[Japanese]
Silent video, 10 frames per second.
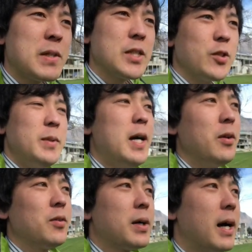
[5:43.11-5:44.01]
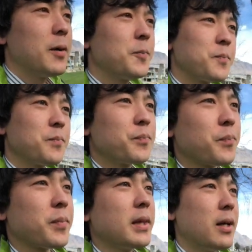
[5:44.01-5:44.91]
仕組みがあるのか
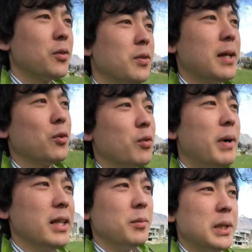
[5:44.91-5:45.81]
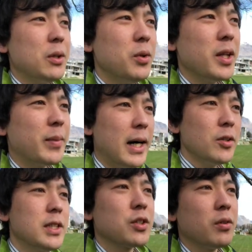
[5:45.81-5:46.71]
なるほどなるほどまあでも日本でもあ
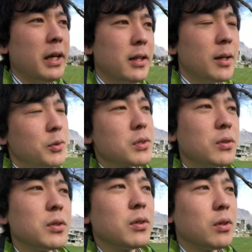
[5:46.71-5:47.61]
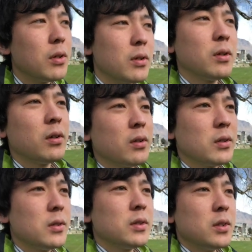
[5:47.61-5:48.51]
るでしょうね多分そういうの
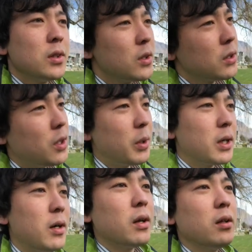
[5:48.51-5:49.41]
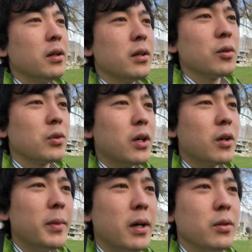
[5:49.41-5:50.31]
いやわからないけどだか
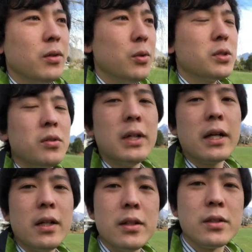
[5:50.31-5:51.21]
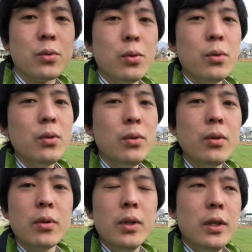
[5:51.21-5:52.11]
らまあ要するにあれなんですよど
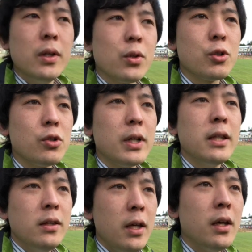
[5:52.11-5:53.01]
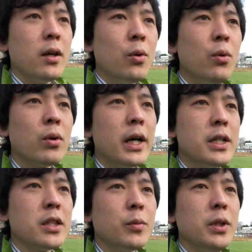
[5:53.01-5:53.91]
この図書館で本を
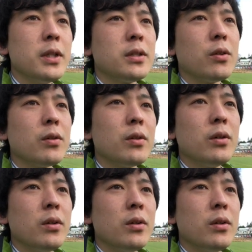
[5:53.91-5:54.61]
返してもいいんですよ